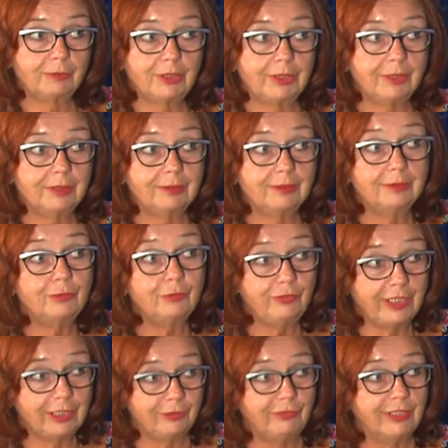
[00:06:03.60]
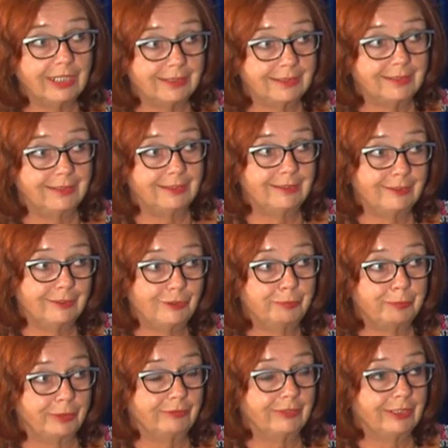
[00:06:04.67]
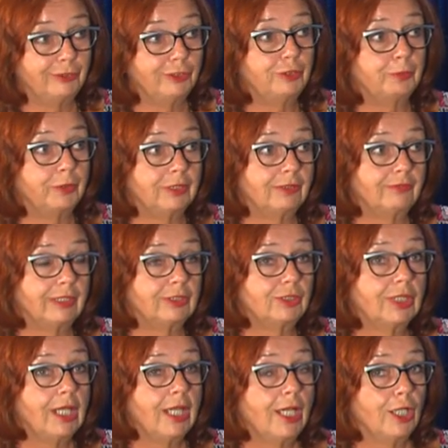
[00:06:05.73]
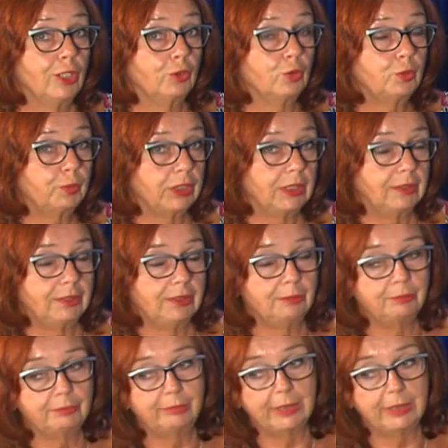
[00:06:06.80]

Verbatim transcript: nam się dwie gwiazdy sprowadzić, ponieważ tuż przed nim